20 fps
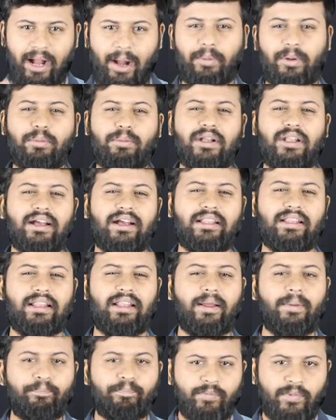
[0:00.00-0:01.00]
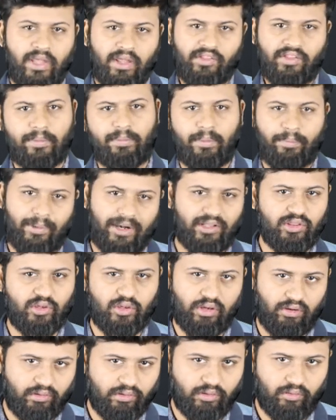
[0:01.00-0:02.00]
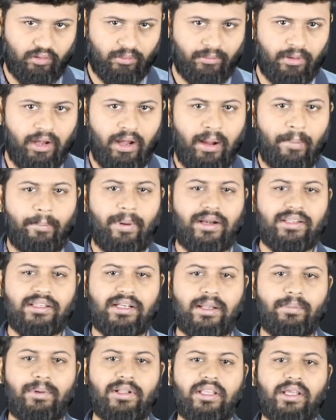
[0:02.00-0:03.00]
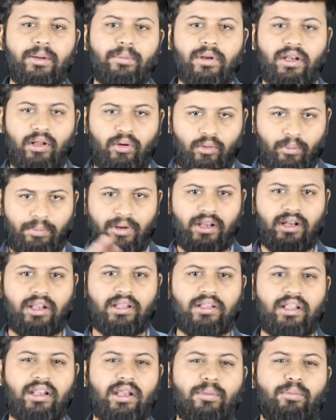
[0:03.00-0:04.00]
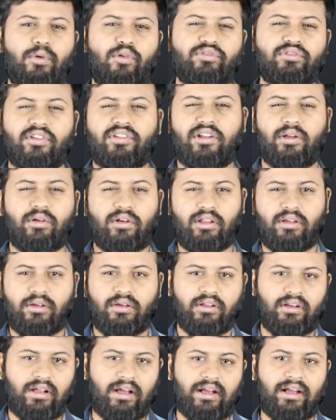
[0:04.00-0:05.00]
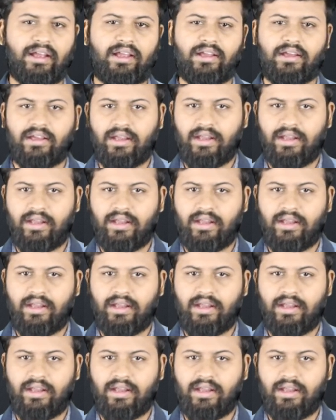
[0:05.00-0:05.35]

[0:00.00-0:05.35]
அப்படிப்பட்ட கதை தான் சரி இப்போ படத்துக்குள்ளே வந்துடுவோம் படத்தில் பார்த்திங்க அப்படின்னா ஓப்பனிங்கில் நிறைய போஸ்டர்ஸில் ஒட்டி வைக்காங்க